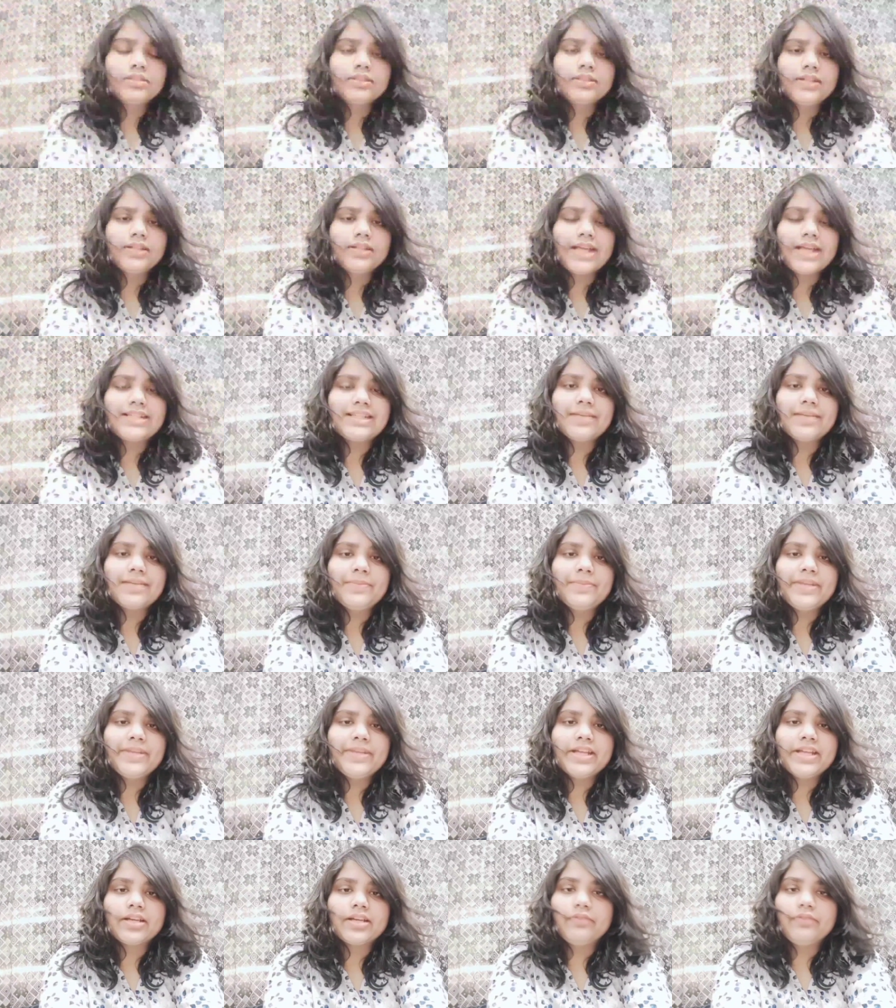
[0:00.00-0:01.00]
गैज़ आप
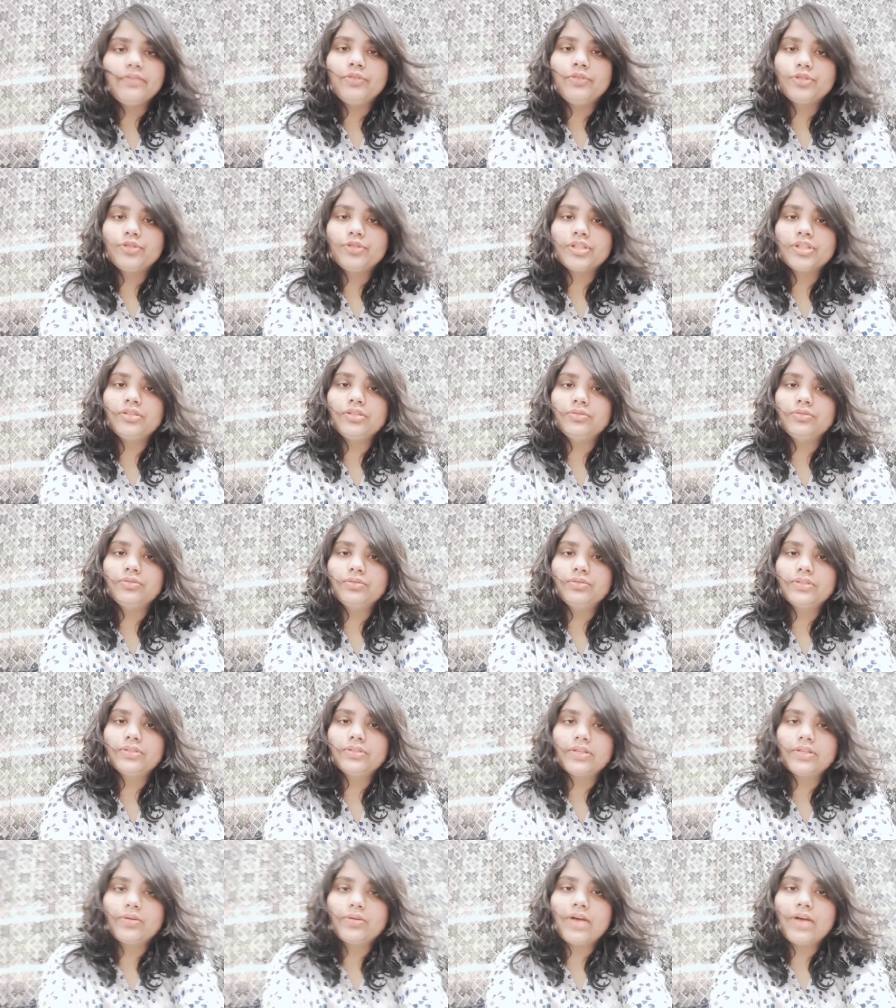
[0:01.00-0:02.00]
मेरी कन्फ्यूजन दूर
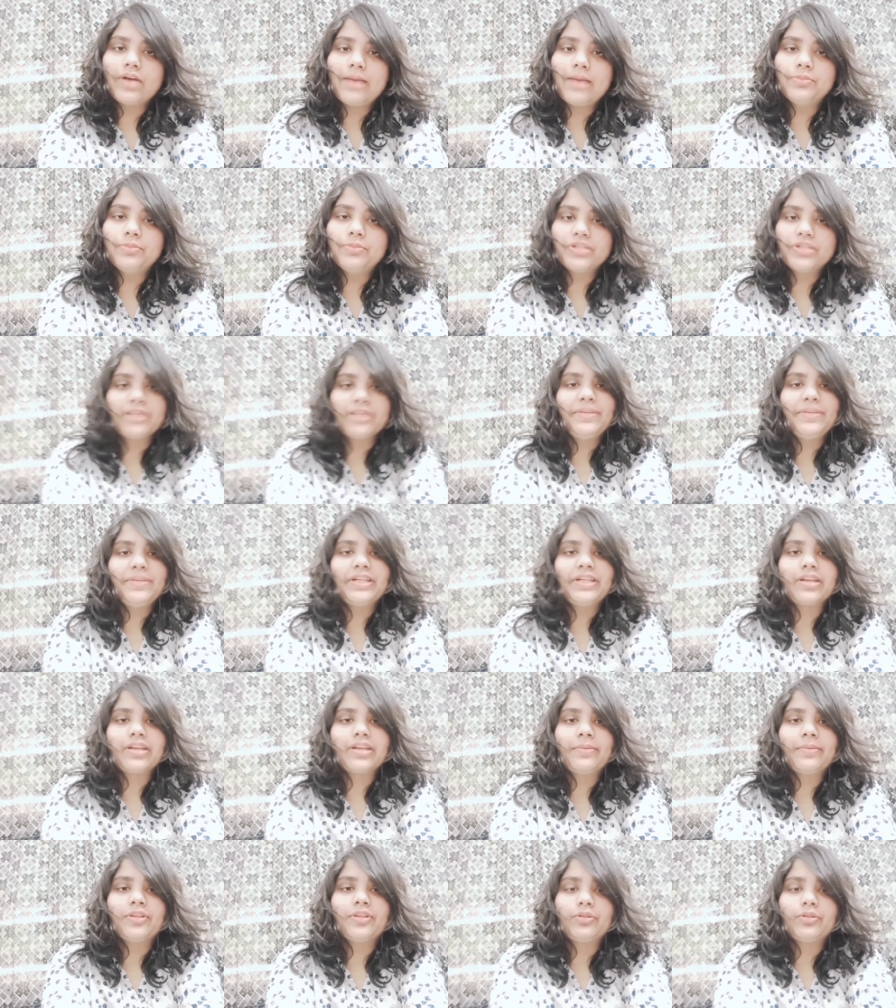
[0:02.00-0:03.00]
करो आप मुझे कमेंट
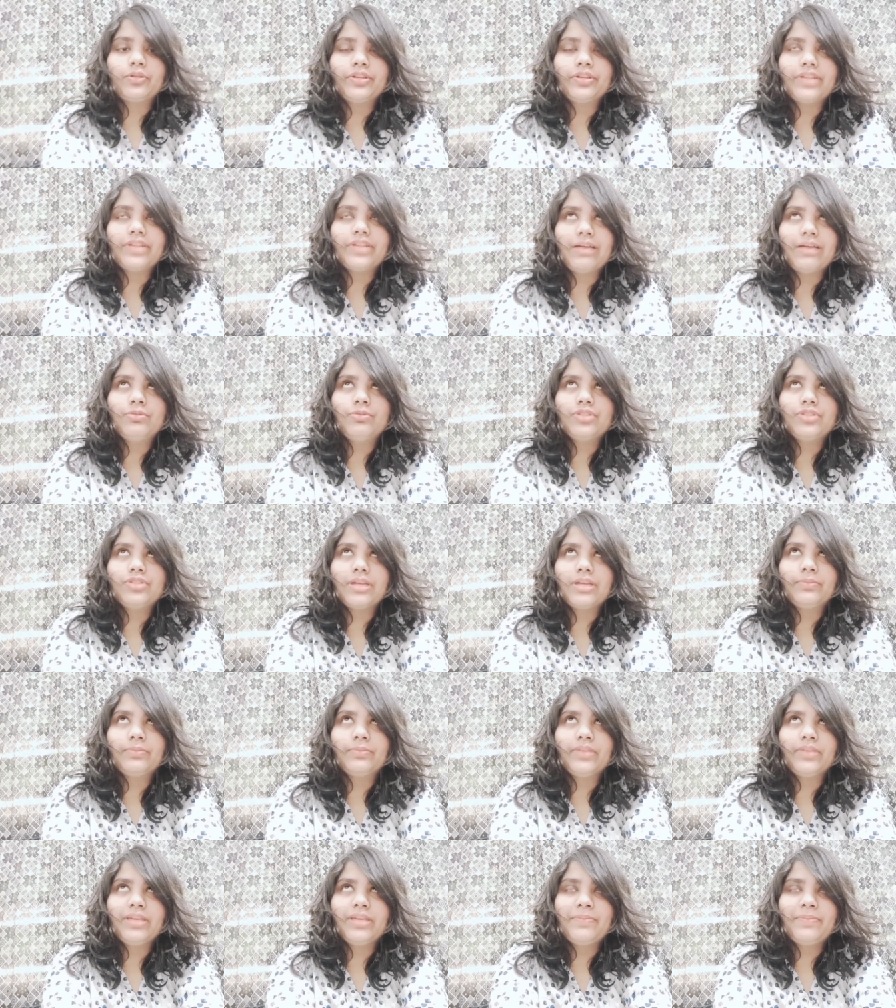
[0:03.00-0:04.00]
करके बताओ कि क्या मुझे
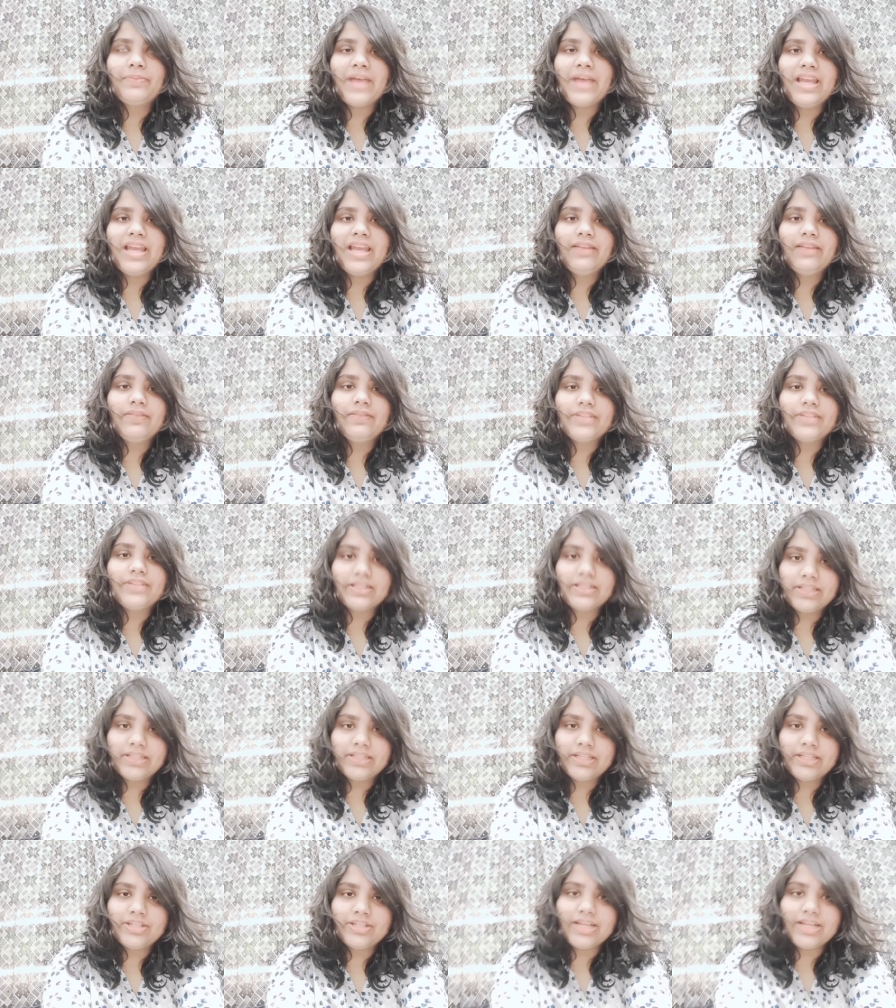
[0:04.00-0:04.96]
अपने पहले जैसे